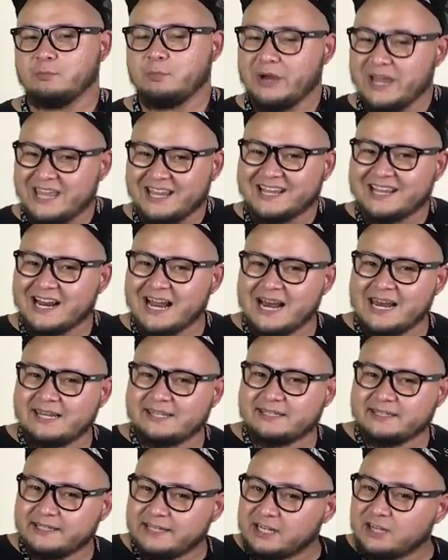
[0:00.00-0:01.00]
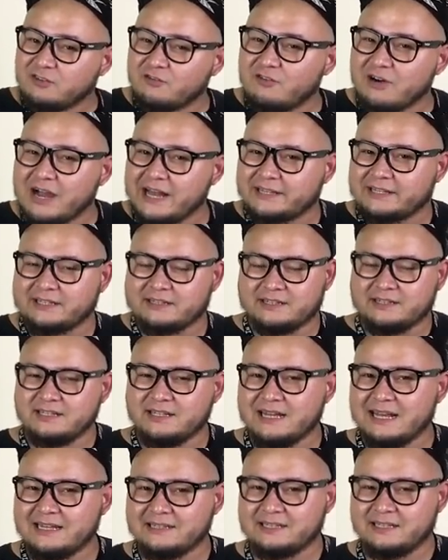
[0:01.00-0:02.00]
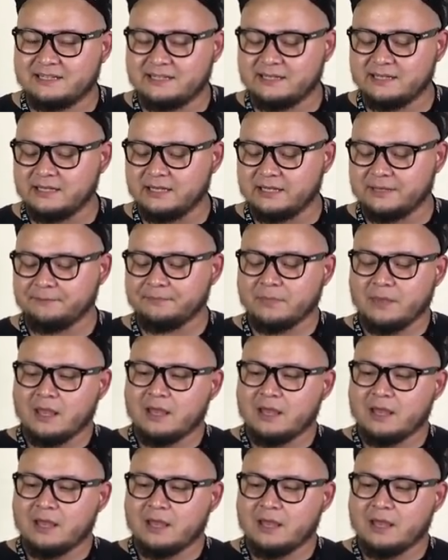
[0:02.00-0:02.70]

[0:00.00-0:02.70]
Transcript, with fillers: Поигрались и хватит, не надо делать.